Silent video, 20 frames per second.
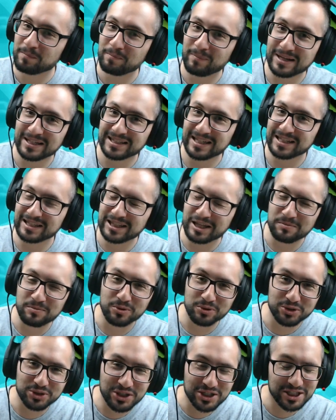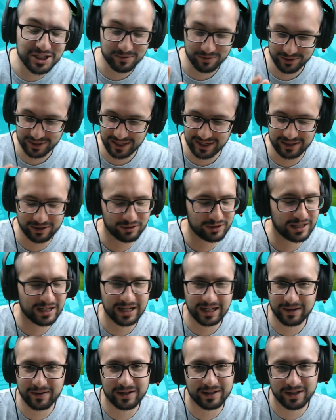bastante muchísimo. O sea, no tiene
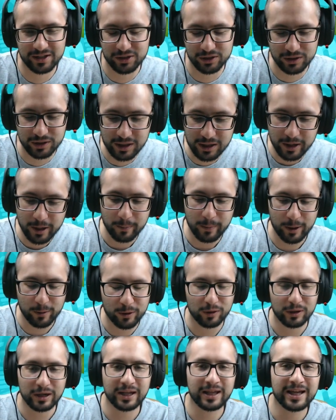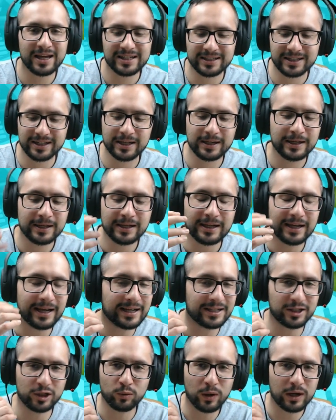nada que ver, de hecho. Pero bueno, la idea es que
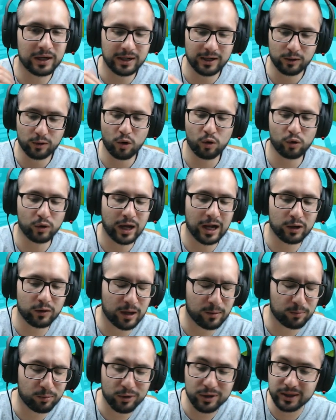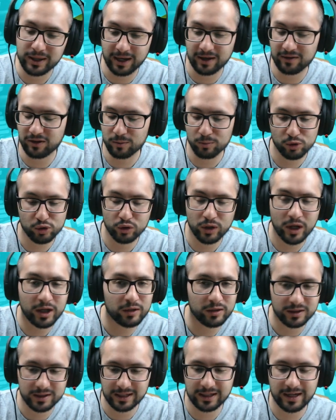es igual de con algo en el puente que hace mucho daño,
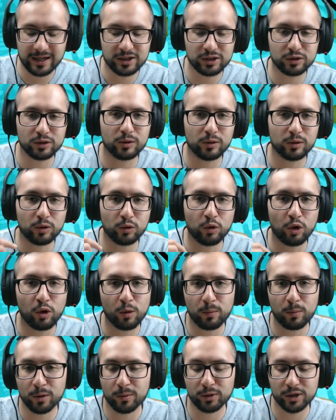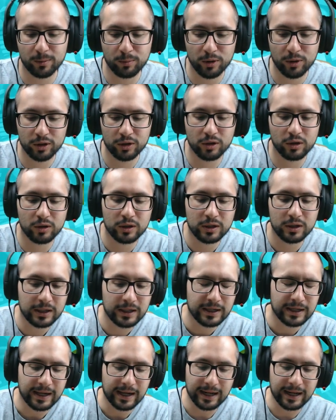en este caso un globo por montapuerco.
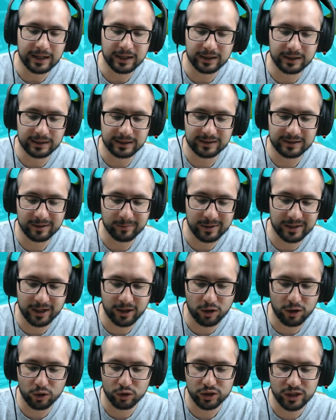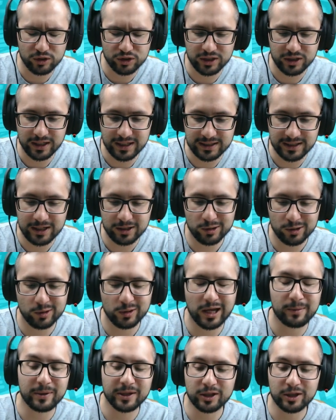El cementerio con hielo sigue estando.
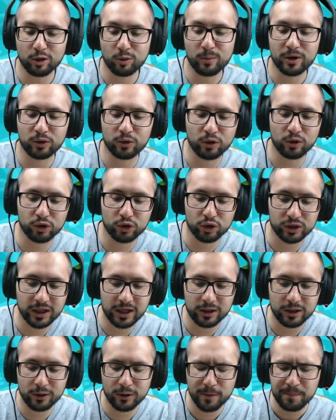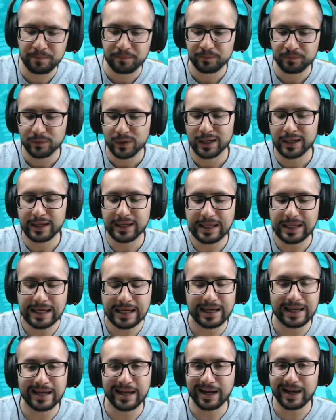He metido un verdugo tornado.
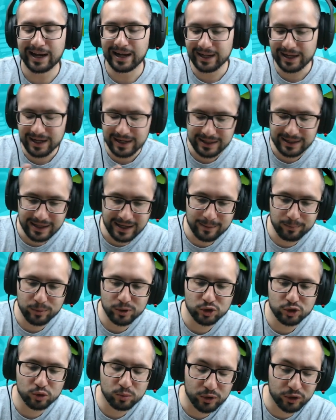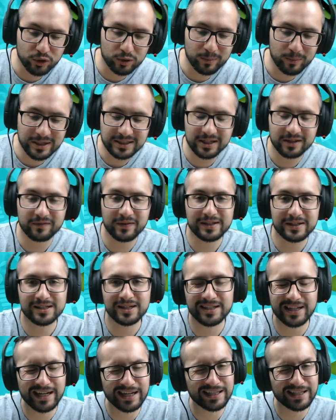Y en general he puesto un montón más de
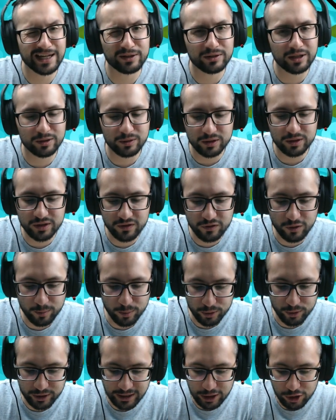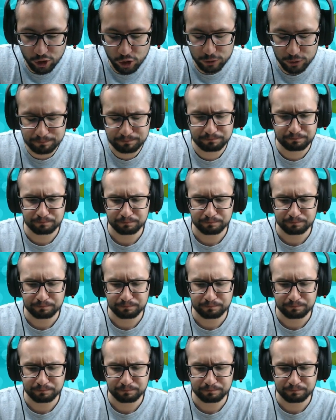defensas y he quitado tanto hechizo porque no,